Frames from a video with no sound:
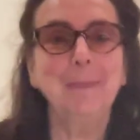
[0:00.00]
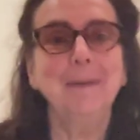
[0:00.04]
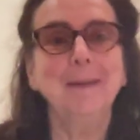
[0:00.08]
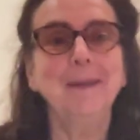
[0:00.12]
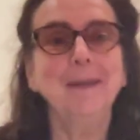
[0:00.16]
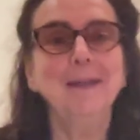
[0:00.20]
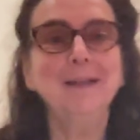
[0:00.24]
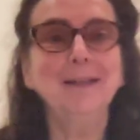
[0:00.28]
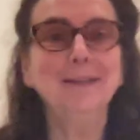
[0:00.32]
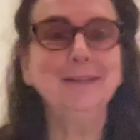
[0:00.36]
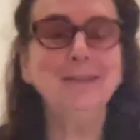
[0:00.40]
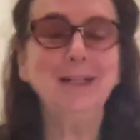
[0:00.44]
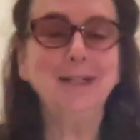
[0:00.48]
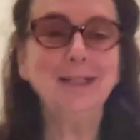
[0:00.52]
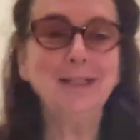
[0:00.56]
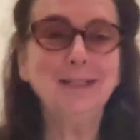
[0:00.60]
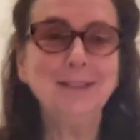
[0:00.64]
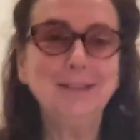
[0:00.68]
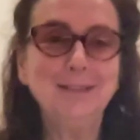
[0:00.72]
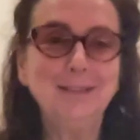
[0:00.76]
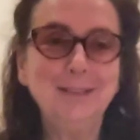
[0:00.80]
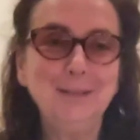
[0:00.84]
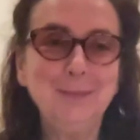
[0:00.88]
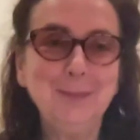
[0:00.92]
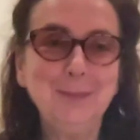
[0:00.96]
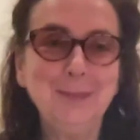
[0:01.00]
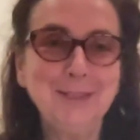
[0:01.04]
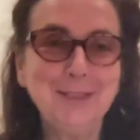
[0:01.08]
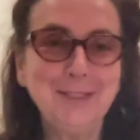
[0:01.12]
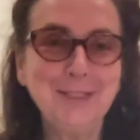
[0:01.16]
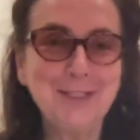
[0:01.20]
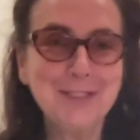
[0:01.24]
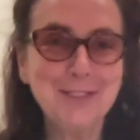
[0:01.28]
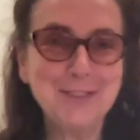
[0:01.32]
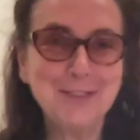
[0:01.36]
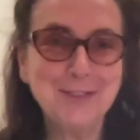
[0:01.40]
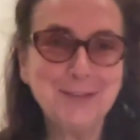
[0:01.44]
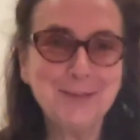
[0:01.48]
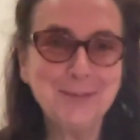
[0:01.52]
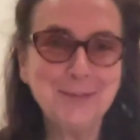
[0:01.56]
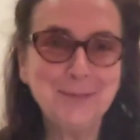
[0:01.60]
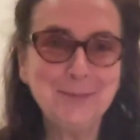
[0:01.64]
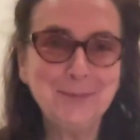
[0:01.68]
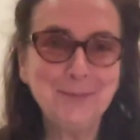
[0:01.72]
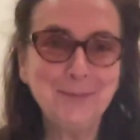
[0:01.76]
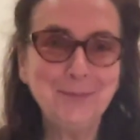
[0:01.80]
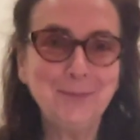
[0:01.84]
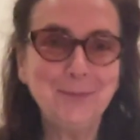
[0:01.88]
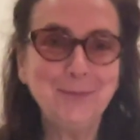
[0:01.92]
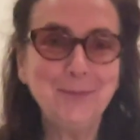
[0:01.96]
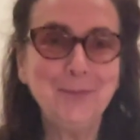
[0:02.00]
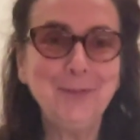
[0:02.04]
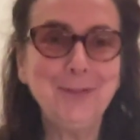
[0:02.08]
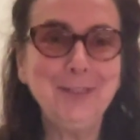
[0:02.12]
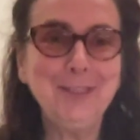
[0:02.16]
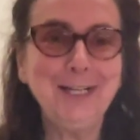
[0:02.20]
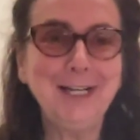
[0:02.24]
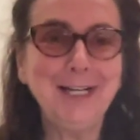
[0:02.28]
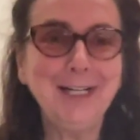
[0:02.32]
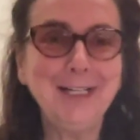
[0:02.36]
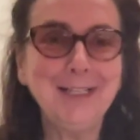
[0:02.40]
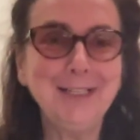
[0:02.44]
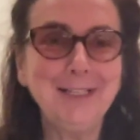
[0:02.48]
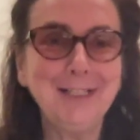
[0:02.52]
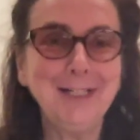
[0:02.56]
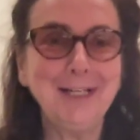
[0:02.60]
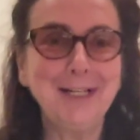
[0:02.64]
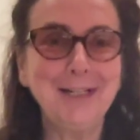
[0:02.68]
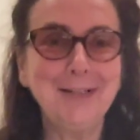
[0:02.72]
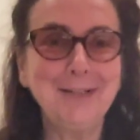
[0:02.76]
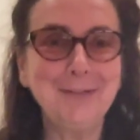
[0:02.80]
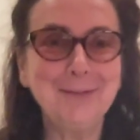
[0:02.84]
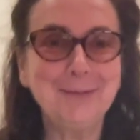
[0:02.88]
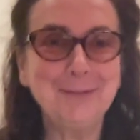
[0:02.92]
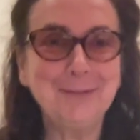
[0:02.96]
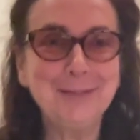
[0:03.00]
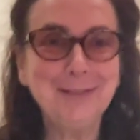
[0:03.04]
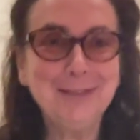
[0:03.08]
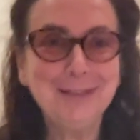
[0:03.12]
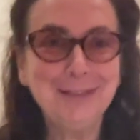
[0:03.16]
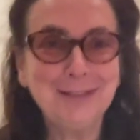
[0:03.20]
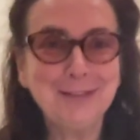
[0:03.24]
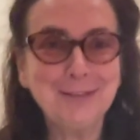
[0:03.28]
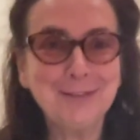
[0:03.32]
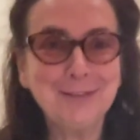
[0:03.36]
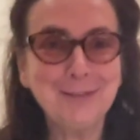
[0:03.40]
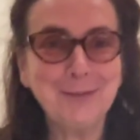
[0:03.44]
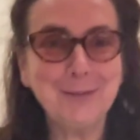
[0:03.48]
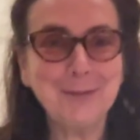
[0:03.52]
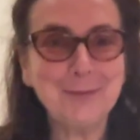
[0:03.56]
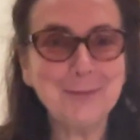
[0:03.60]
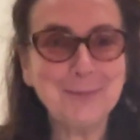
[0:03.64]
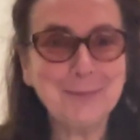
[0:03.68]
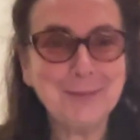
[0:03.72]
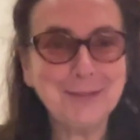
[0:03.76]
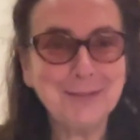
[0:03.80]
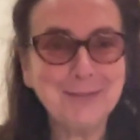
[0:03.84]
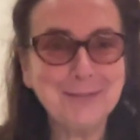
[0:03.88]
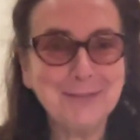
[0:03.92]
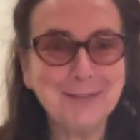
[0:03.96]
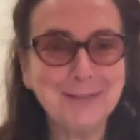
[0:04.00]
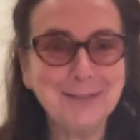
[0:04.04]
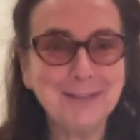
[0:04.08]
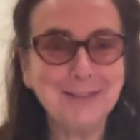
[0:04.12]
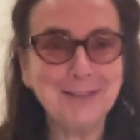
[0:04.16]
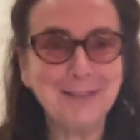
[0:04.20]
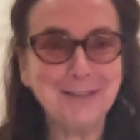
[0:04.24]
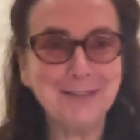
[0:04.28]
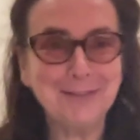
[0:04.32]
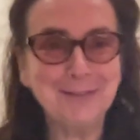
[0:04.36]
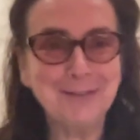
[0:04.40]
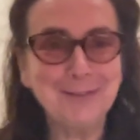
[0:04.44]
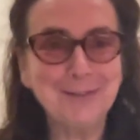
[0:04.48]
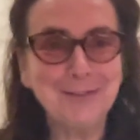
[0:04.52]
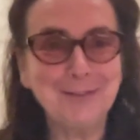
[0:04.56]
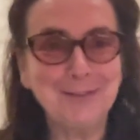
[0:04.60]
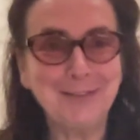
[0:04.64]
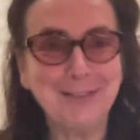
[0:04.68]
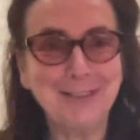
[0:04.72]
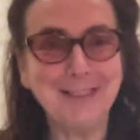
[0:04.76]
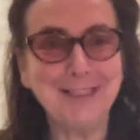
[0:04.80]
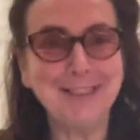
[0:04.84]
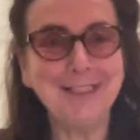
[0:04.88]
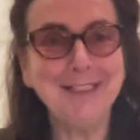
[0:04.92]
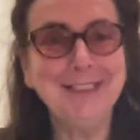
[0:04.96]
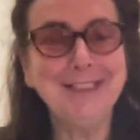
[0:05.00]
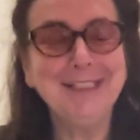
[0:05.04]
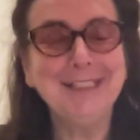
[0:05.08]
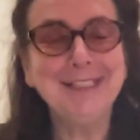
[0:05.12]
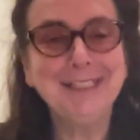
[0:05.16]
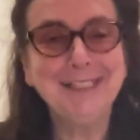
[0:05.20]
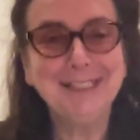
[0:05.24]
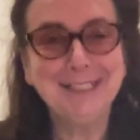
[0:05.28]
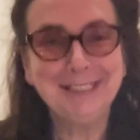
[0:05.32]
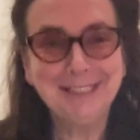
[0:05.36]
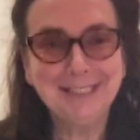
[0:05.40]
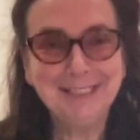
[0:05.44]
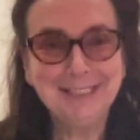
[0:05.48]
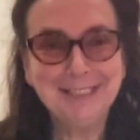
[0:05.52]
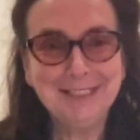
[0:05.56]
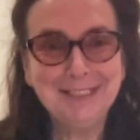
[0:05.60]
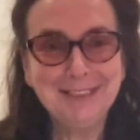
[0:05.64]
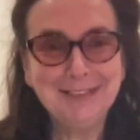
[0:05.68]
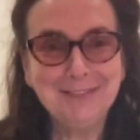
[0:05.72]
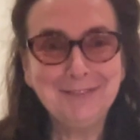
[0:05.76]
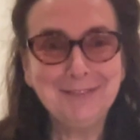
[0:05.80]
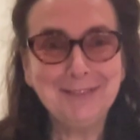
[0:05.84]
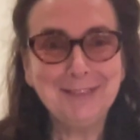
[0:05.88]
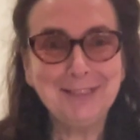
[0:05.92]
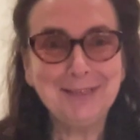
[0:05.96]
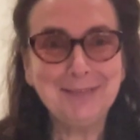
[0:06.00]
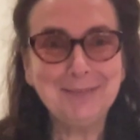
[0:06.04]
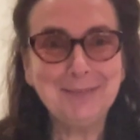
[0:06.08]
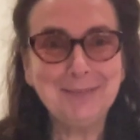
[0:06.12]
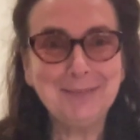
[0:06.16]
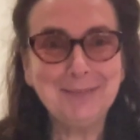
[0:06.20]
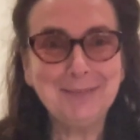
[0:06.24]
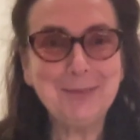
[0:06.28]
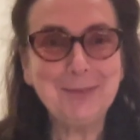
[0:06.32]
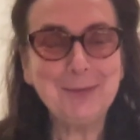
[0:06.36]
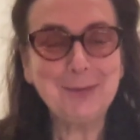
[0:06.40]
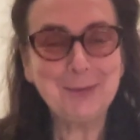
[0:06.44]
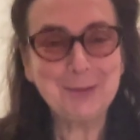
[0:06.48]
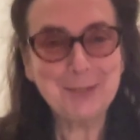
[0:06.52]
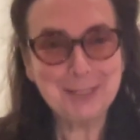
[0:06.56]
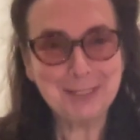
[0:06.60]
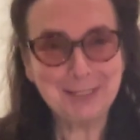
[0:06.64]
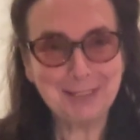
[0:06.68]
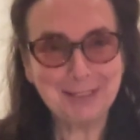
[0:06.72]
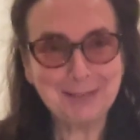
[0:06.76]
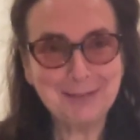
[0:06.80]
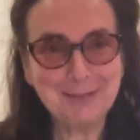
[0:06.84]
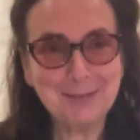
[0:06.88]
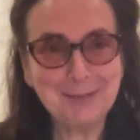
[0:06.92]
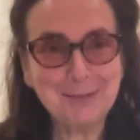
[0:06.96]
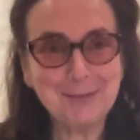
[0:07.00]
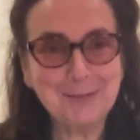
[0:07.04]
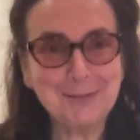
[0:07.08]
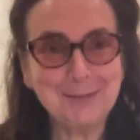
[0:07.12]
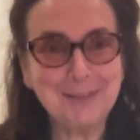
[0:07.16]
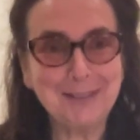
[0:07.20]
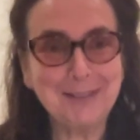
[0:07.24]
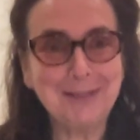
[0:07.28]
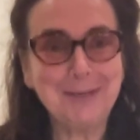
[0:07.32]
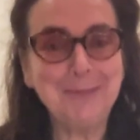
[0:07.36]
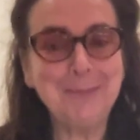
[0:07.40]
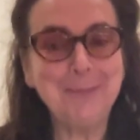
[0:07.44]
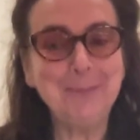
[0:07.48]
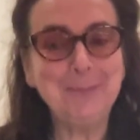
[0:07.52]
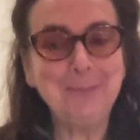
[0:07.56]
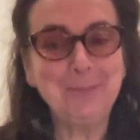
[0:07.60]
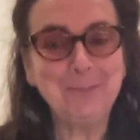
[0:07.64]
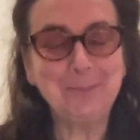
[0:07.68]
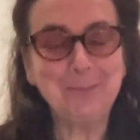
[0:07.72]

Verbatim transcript: Ja, danke, lieber Jesche, für die Einladung. Das freut mich wirklich auch sehr, wieder mal im Kontakt zu sein.